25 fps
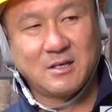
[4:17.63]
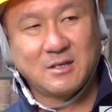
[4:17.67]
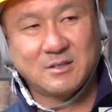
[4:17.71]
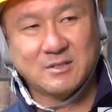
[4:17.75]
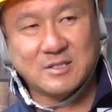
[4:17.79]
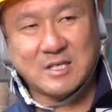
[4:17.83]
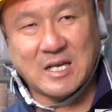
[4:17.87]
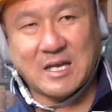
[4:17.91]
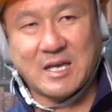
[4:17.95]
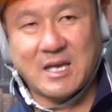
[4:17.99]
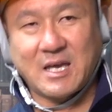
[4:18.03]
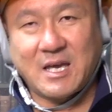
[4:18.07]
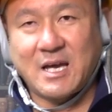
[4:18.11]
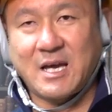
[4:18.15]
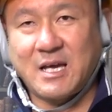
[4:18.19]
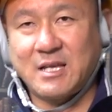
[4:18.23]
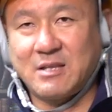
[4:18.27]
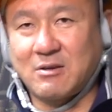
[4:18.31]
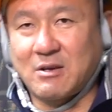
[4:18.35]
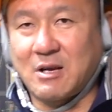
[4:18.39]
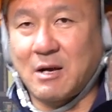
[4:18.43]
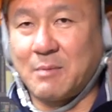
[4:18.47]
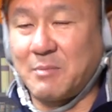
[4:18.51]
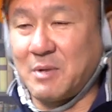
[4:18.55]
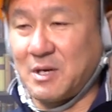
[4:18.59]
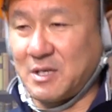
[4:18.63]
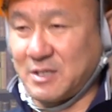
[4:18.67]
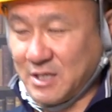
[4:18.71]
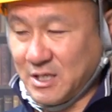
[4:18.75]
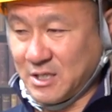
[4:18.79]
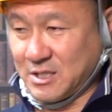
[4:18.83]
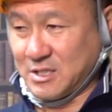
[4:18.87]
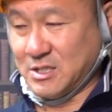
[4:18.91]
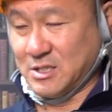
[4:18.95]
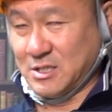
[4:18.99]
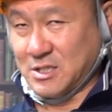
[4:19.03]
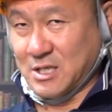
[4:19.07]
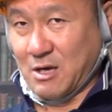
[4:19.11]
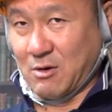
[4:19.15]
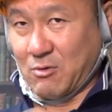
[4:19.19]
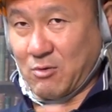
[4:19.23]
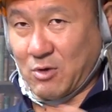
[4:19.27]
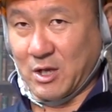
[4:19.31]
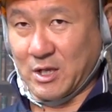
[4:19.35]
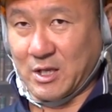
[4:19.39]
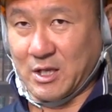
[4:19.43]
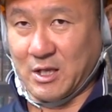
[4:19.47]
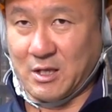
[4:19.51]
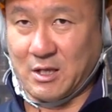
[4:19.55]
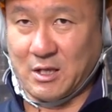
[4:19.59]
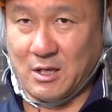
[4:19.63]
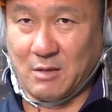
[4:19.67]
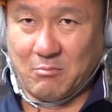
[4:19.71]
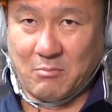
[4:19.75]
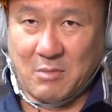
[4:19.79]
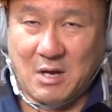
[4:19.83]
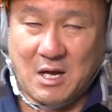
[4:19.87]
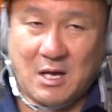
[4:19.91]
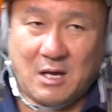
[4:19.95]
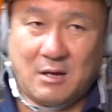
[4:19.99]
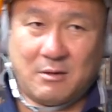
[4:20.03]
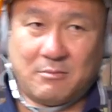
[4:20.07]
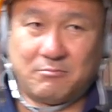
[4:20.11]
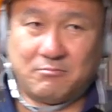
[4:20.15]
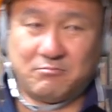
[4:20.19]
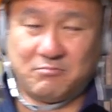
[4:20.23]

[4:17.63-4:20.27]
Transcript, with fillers: 下げ合いっていうか、まあね、ちっちゃい子だてって、まあ、